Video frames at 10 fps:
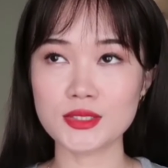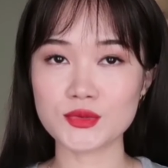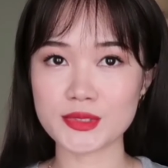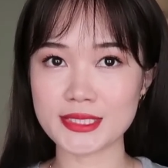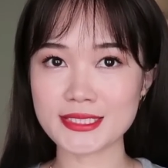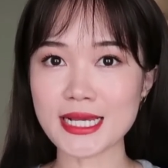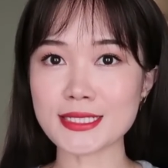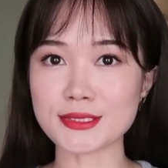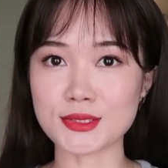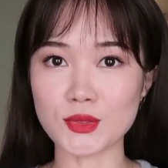就一
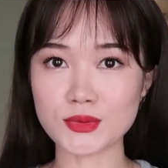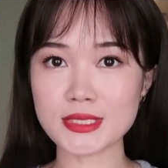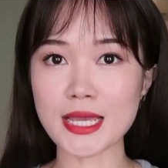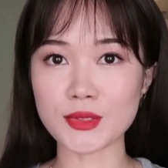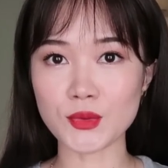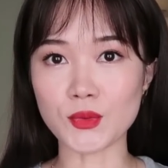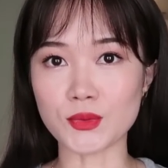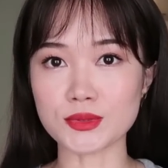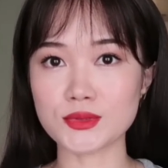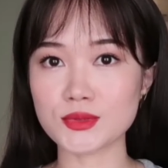下子都在用，
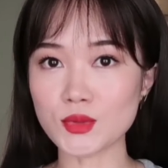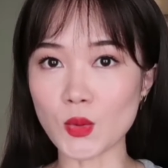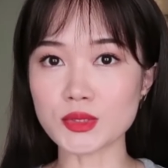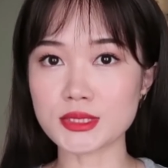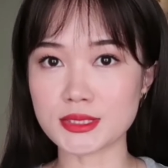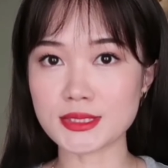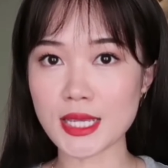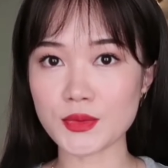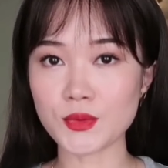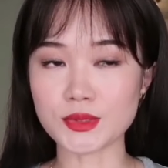就是同时
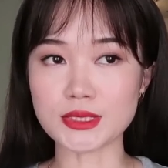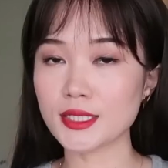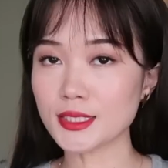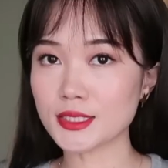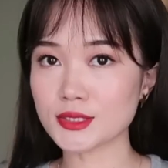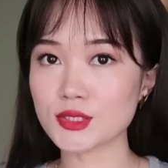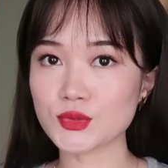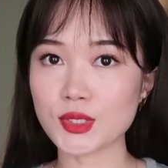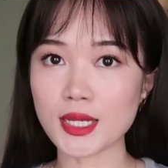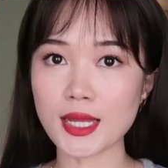在用的，很可能是
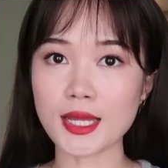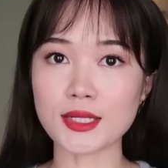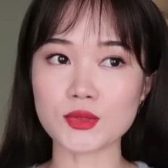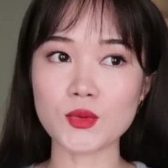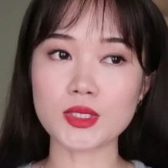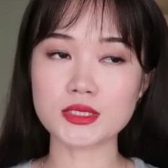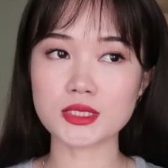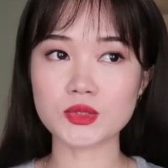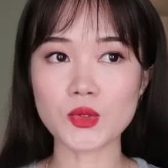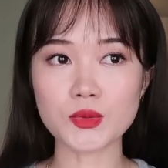说啊，过了这
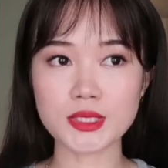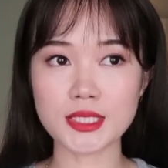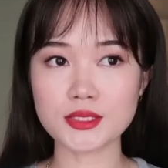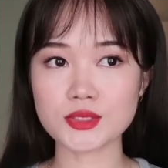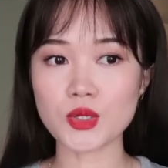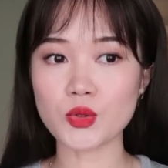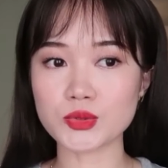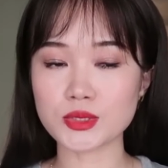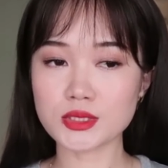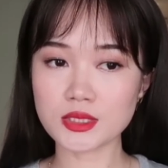个冬天之后，我
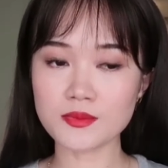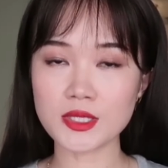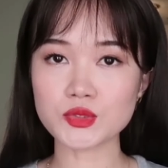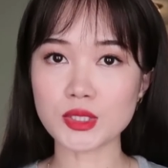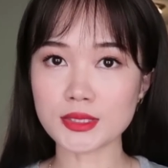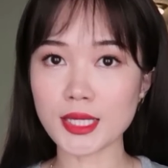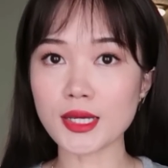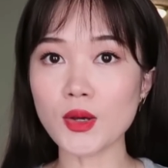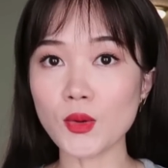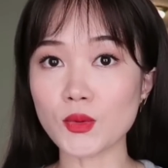觉得这个面霜
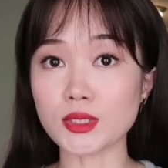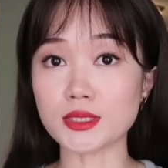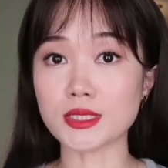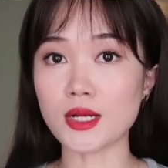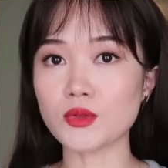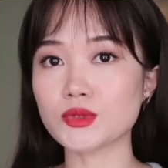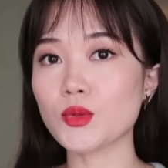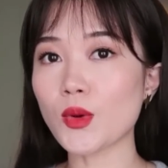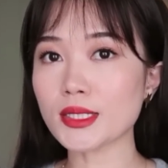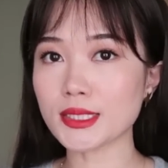太厚了，然后我就
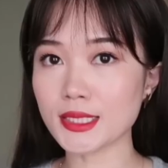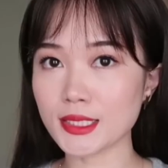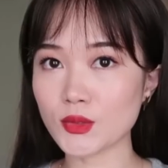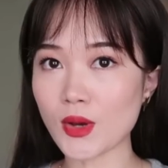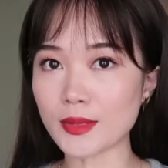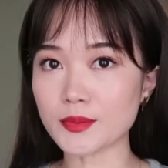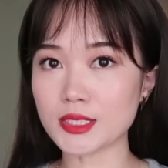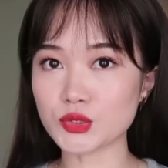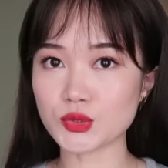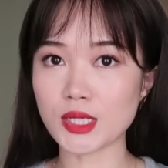换了另一款
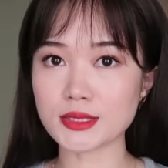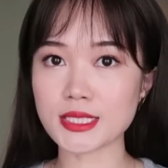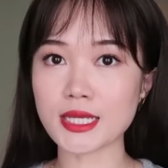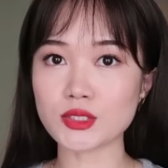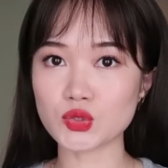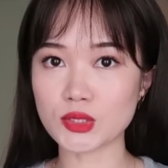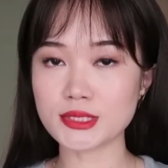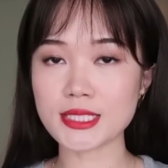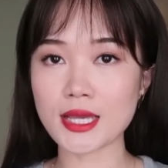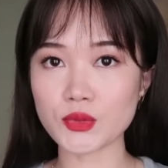面霜在春
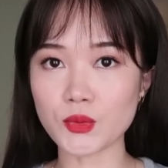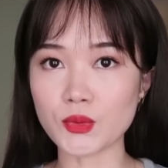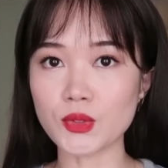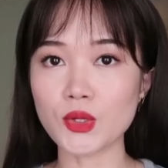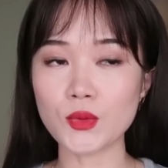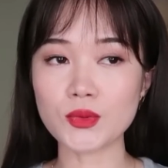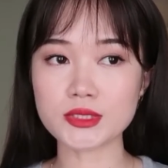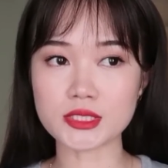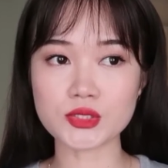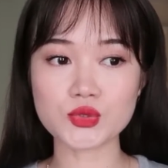夏用，或
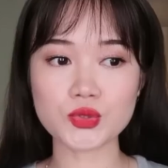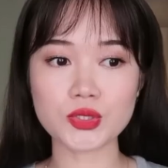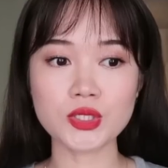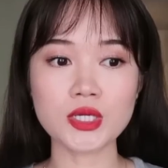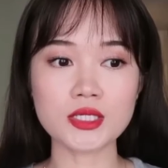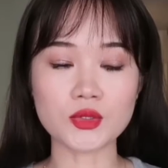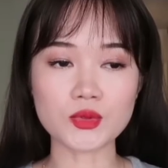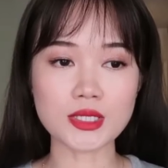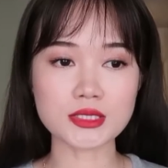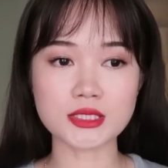者是说有一
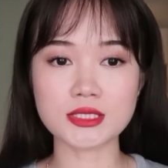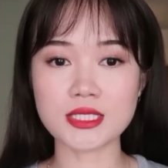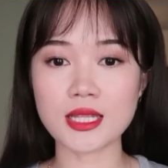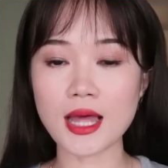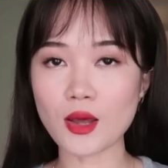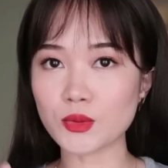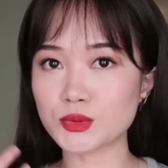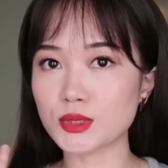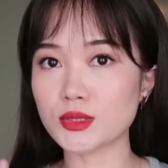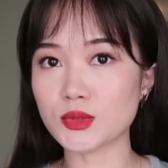段时间啊，我
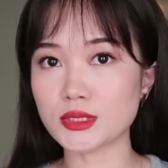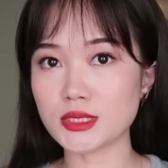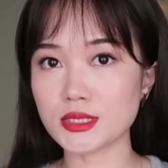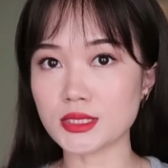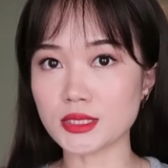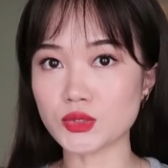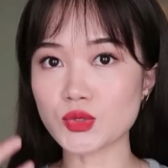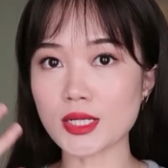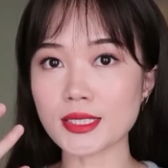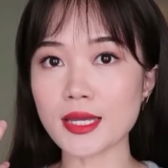觉得我自己的
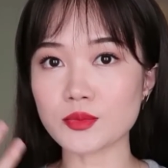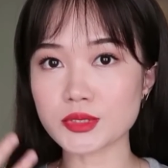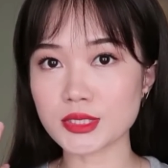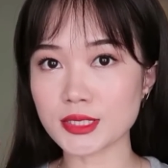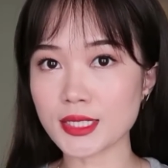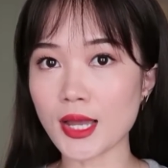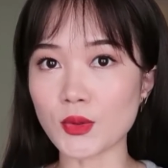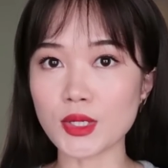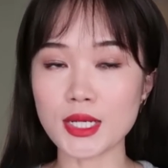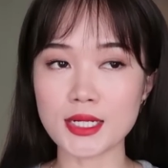状态不是很
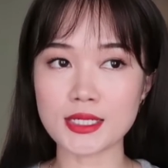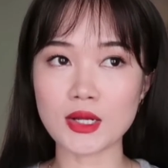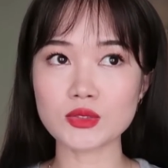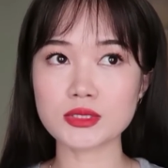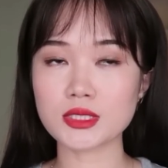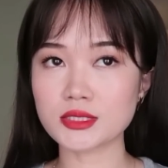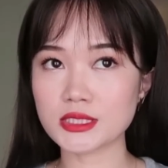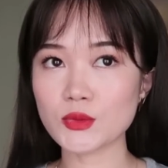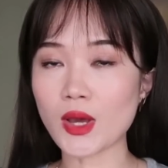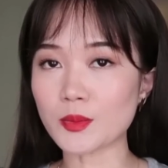好，然后这个
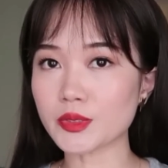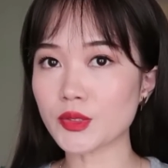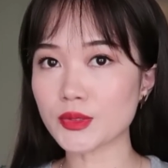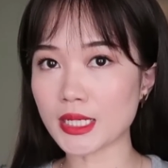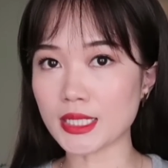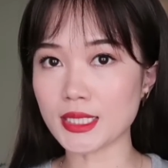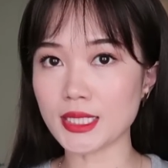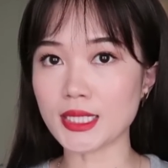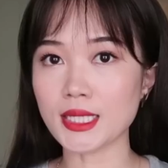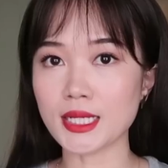精华不够给
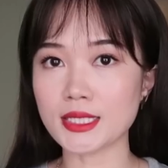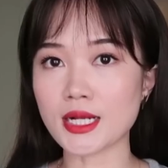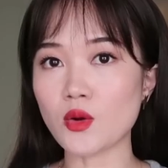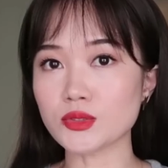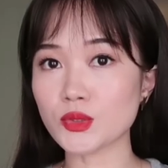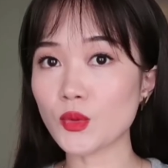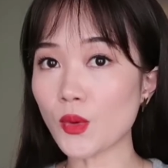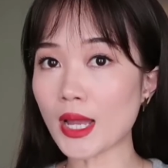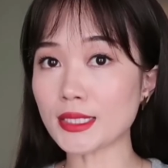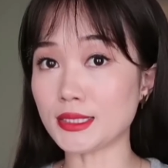力，然后我就
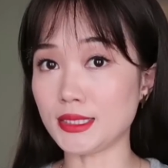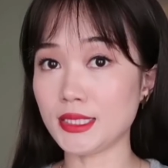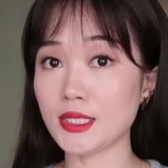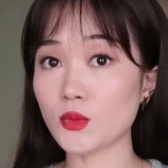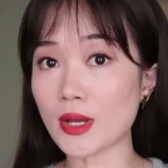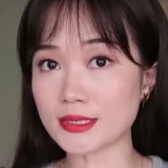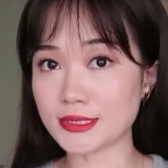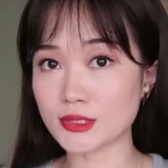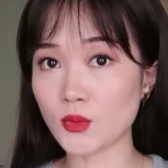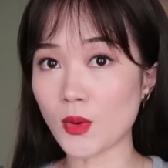换了另一款
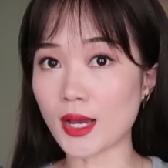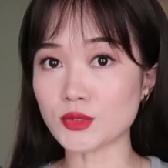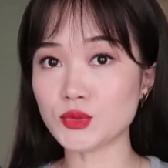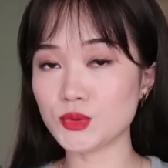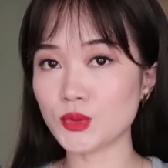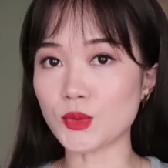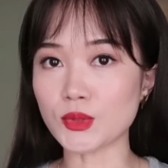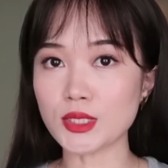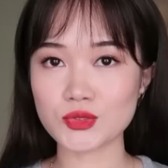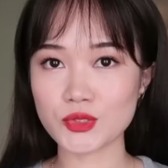精华去用，
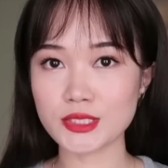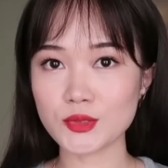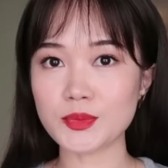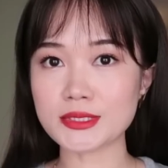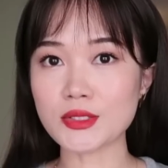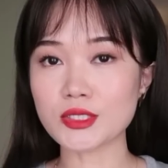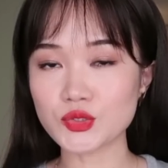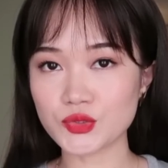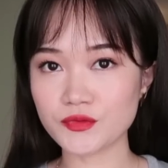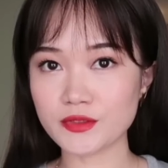所以就比较能
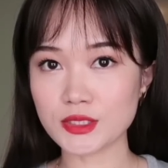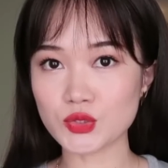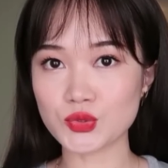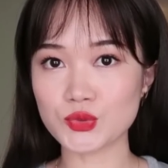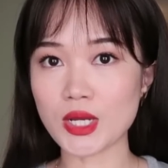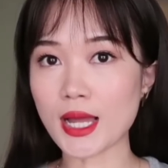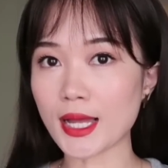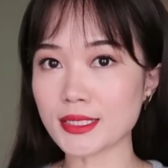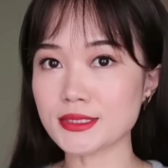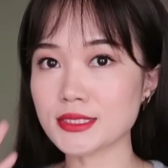区分得出
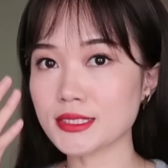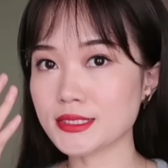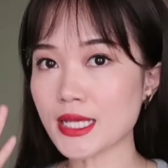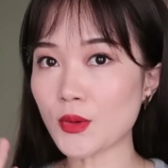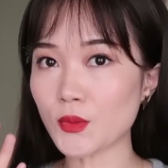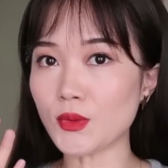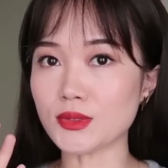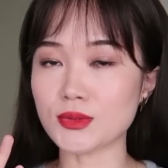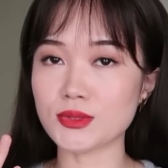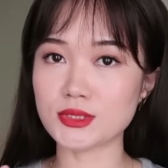啊，这个效果
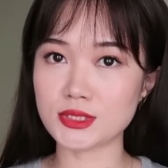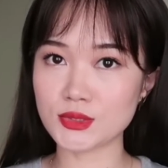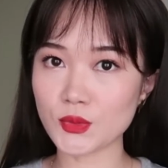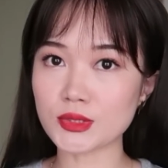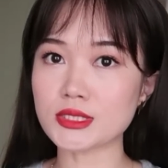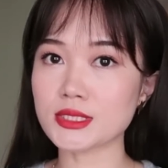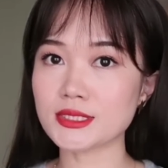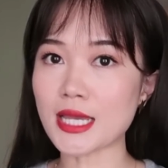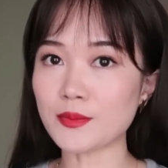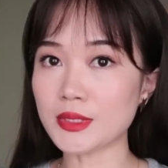是用的这个
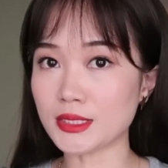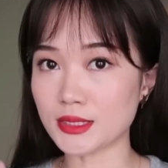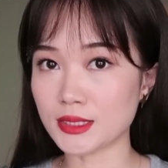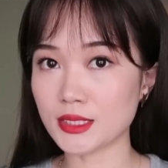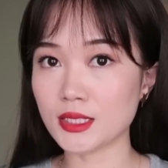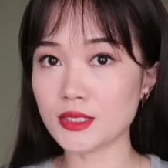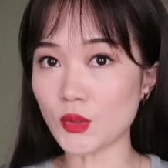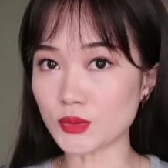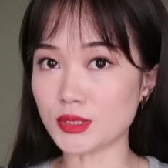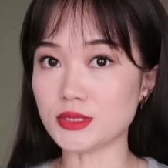产品
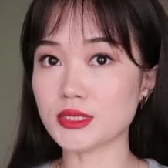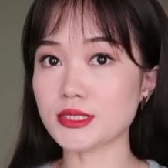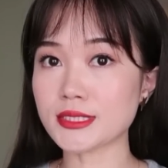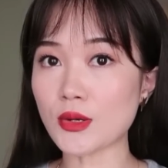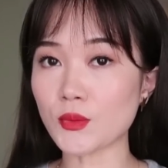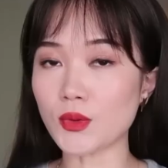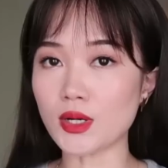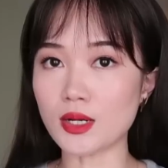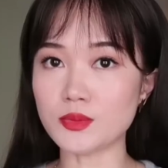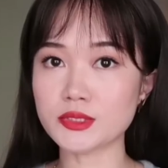有的这个效果，
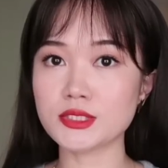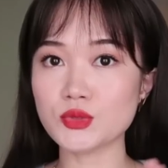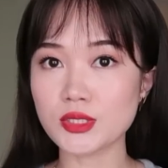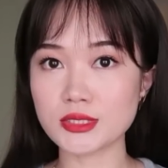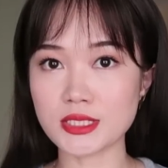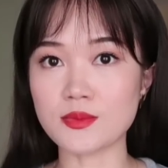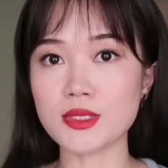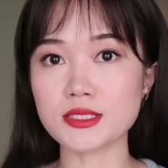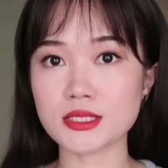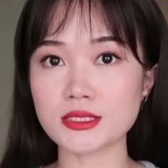而不是说前
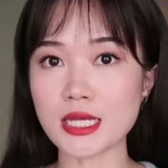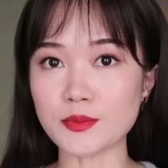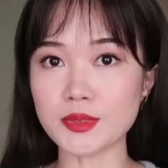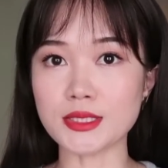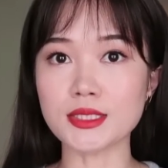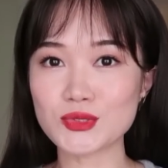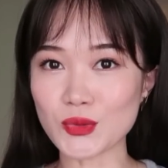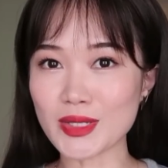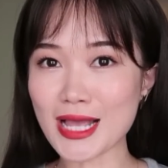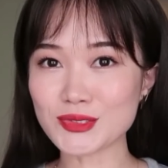面这个产品。
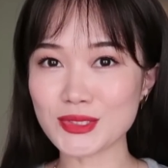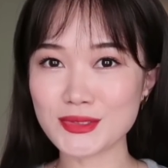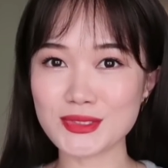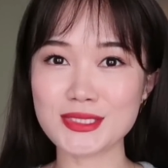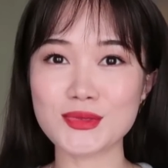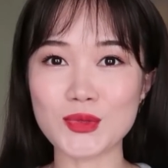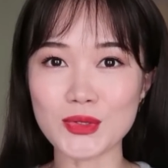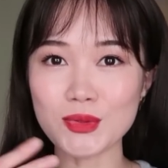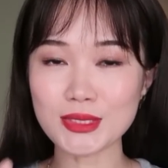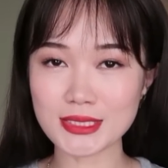总的来说就是我
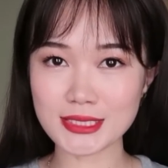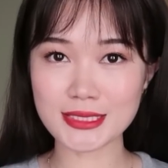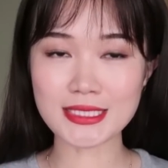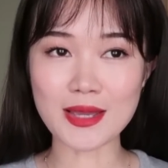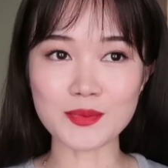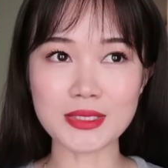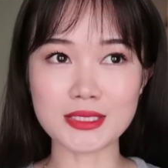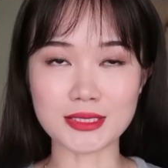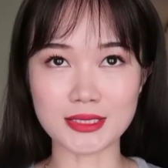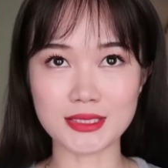用的这些产品。